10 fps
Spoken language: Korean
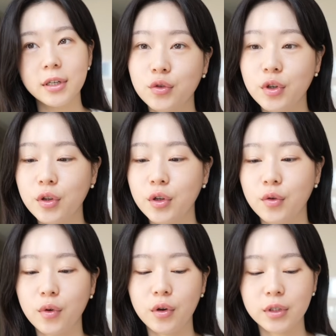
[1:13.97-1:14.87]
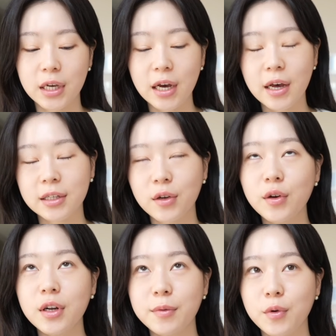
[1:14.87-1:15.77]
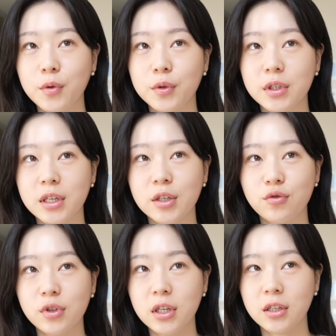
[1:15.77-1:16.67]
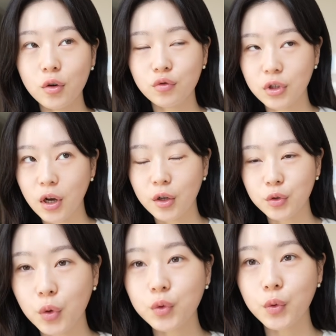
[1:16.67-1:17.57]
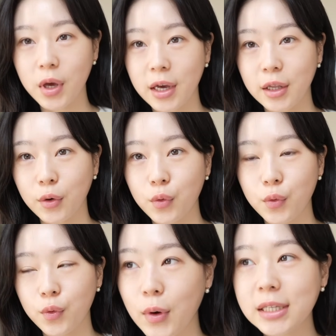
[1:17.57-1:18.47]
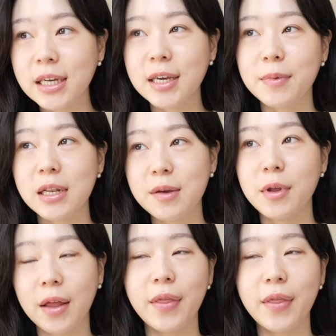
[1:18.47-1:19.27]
추천드리고요. 제가 선크림을 고르는 기준은 우선 촉촉해야 되고, 화장이 밀리면 안